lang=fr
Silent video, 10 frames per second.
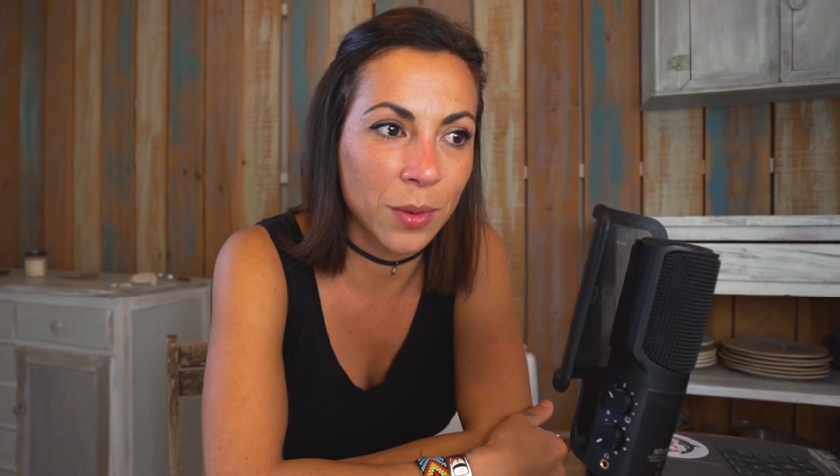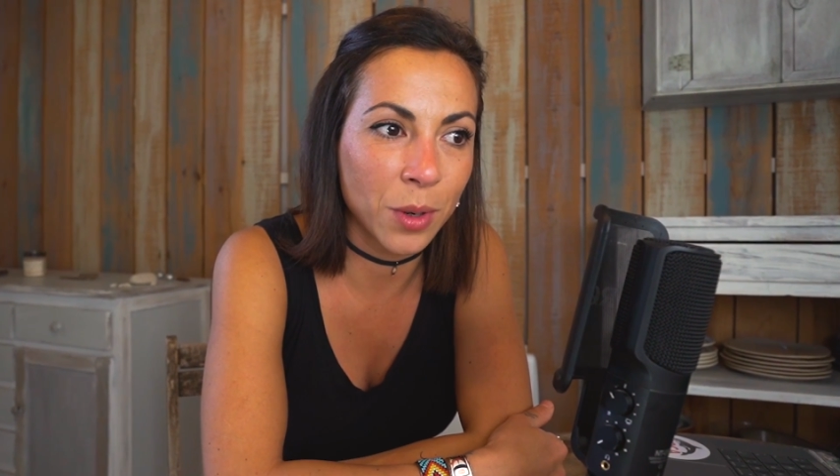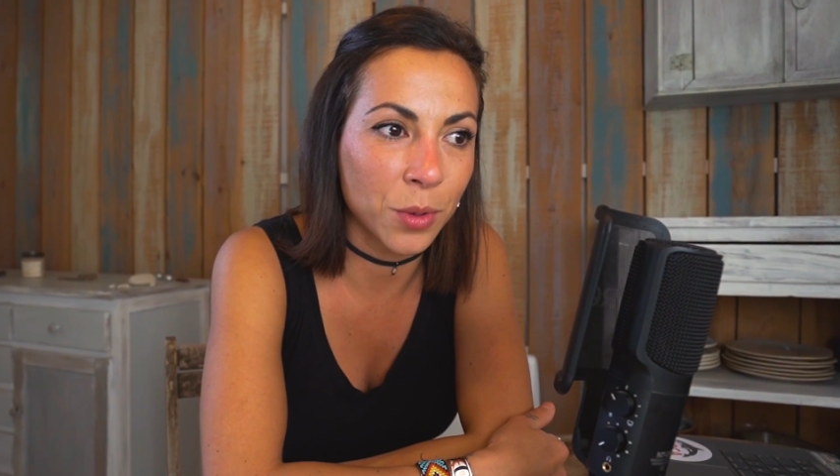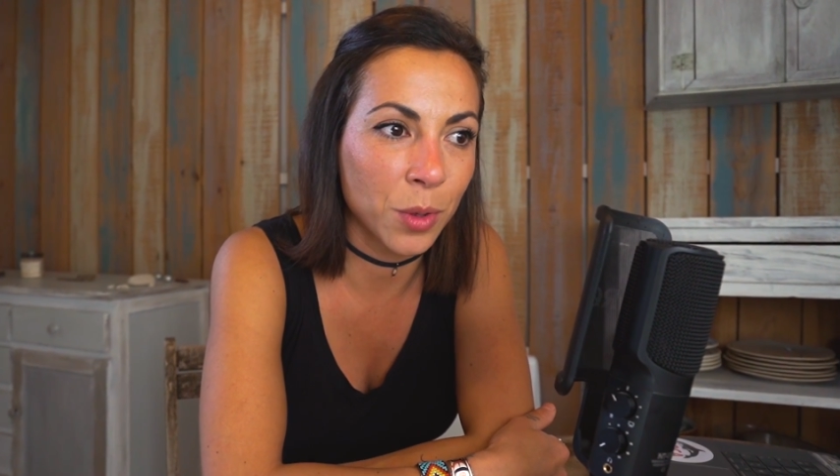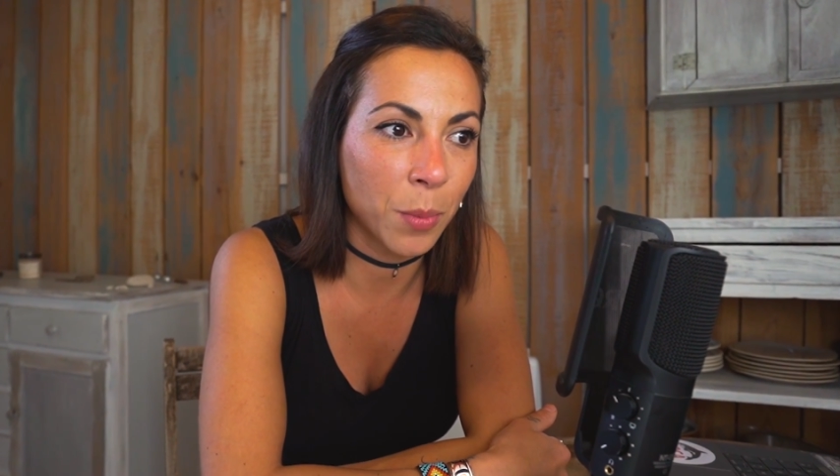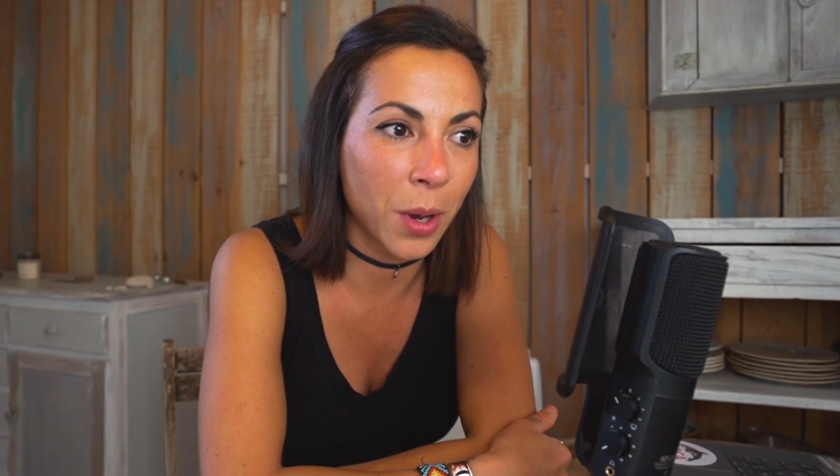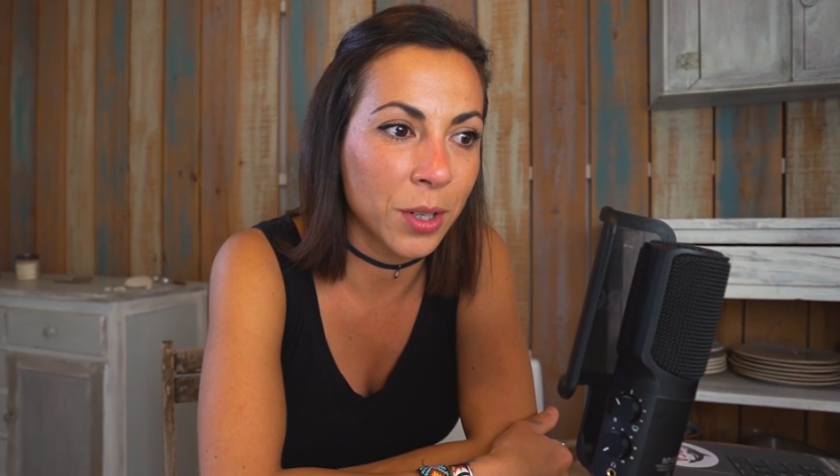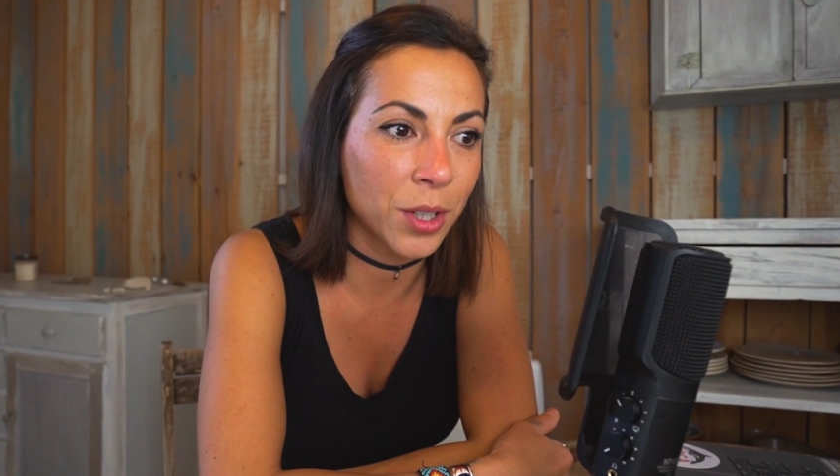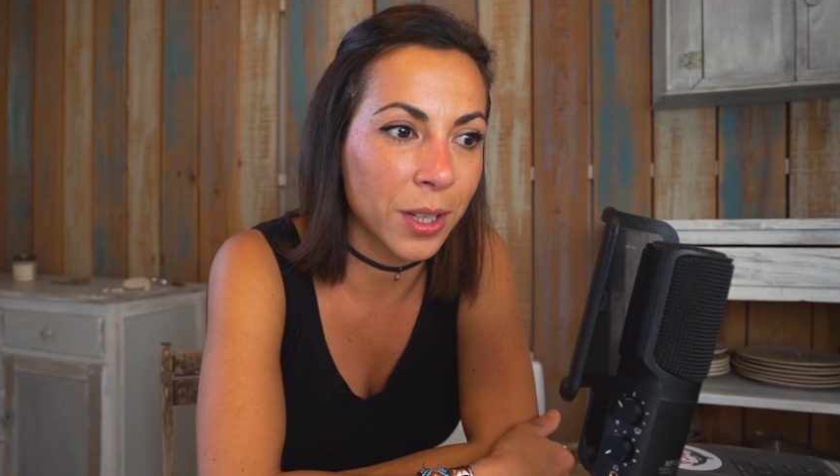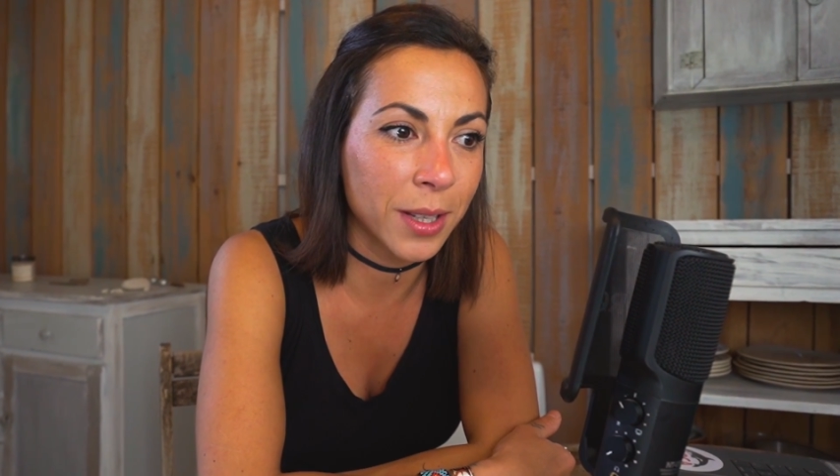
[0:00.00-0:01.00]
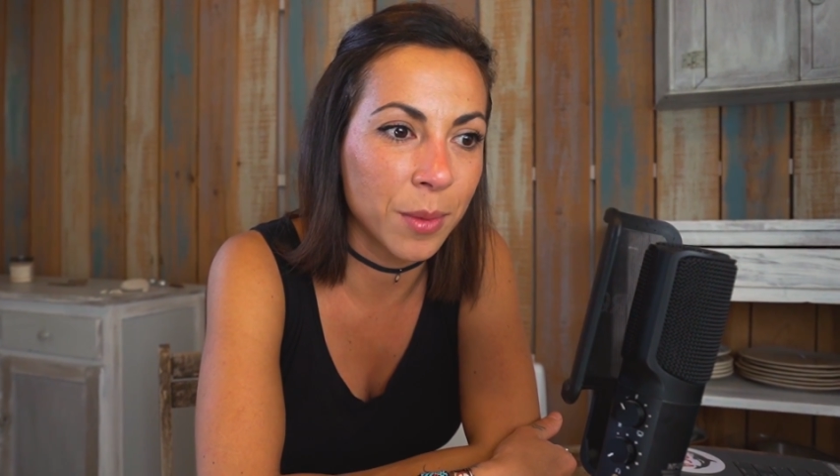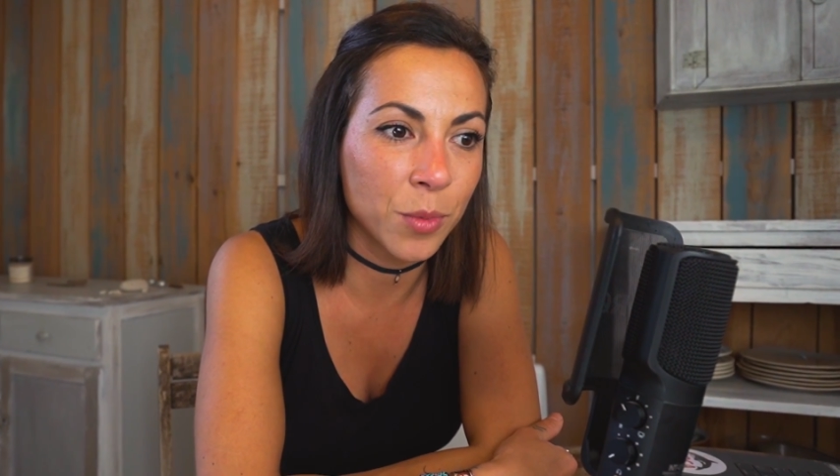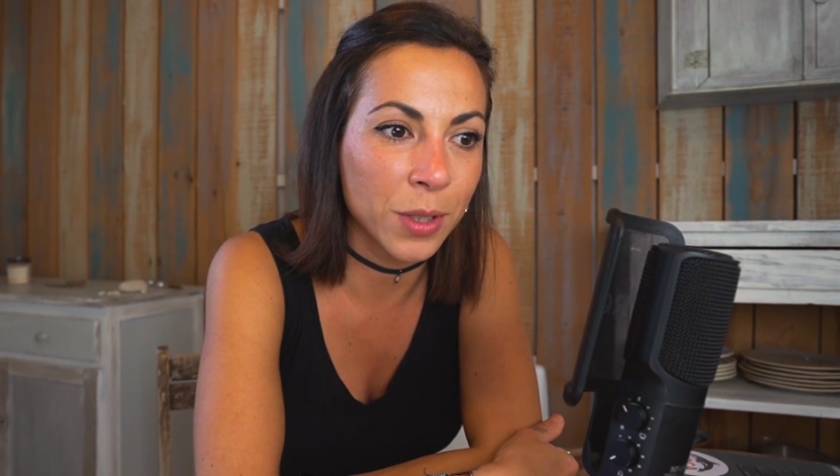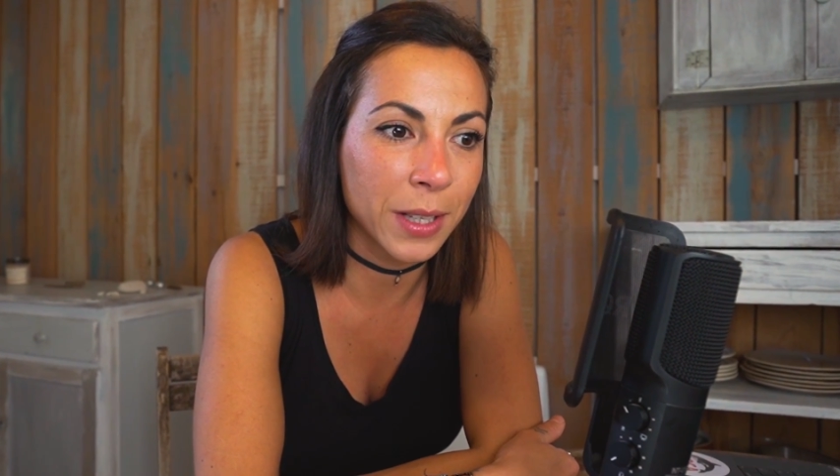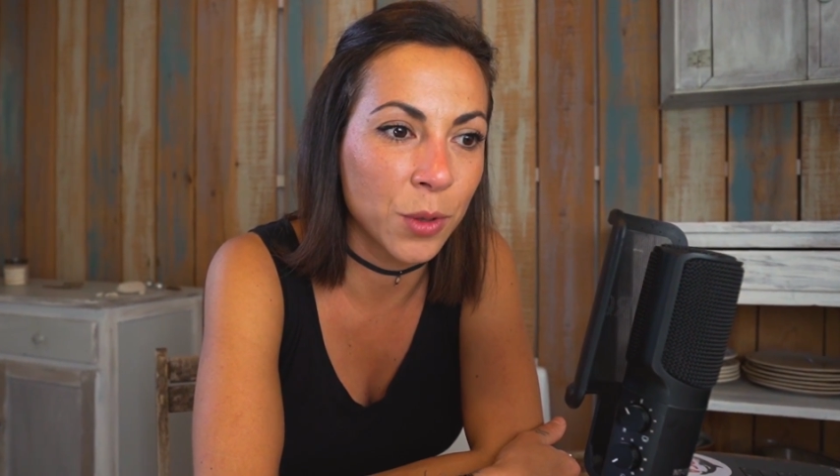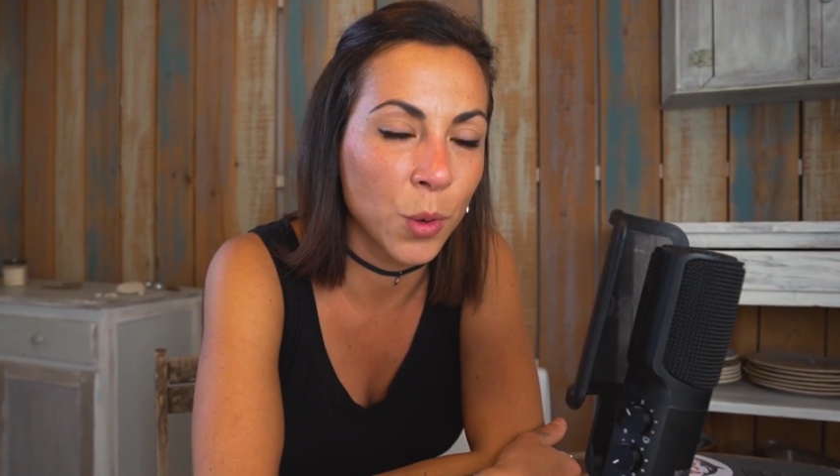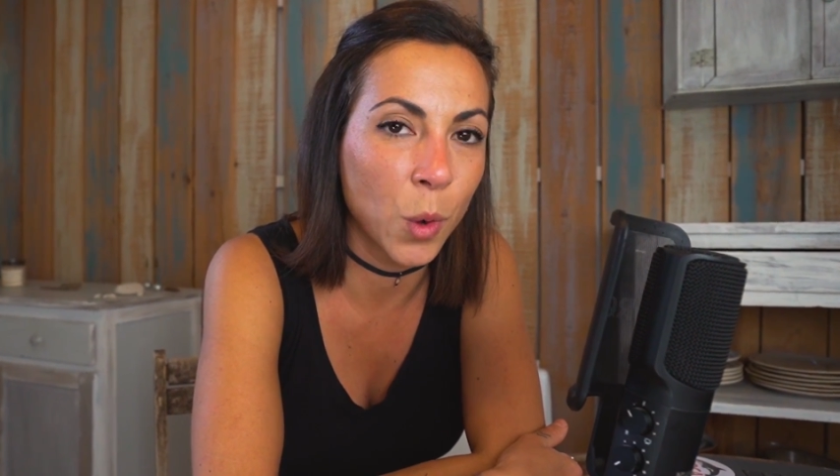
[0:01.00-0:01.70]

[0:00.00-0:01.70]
quand tu te prends un shot d'amour, ça te